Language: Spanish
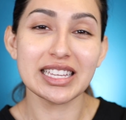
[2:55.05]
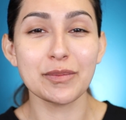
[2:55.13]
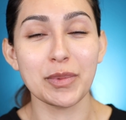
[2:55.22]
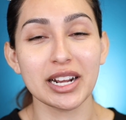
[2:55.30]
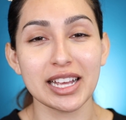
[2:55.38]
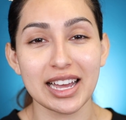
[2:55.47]
así
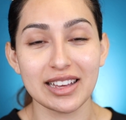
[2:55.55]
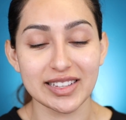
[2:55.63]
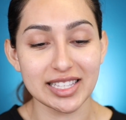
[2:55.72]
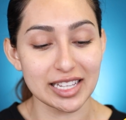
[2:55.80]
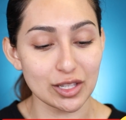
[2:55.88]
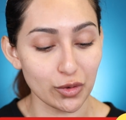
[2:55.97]
para que cada
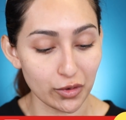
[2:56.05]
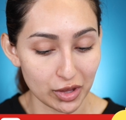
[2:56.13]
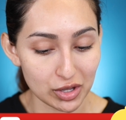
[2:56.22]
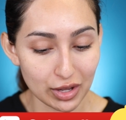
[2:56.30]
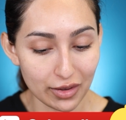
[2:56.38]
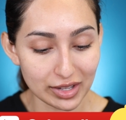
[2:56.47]
vez que subo
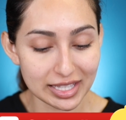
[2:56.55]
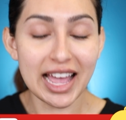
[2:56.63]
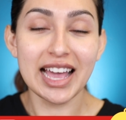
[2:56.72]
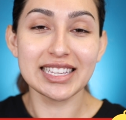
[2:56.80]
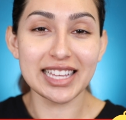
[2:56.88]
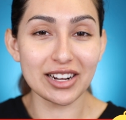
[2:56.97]
videos nuevos
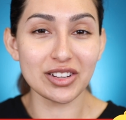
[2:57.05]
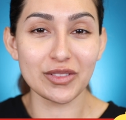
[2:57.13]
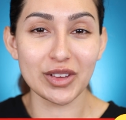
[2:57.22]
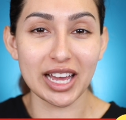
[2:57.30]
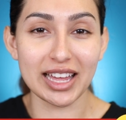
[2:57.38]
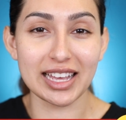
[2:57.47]
sean
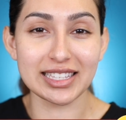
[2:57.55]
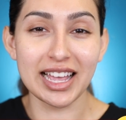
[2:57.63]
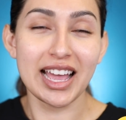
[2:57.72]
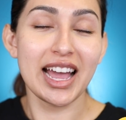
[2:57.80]
notificadas,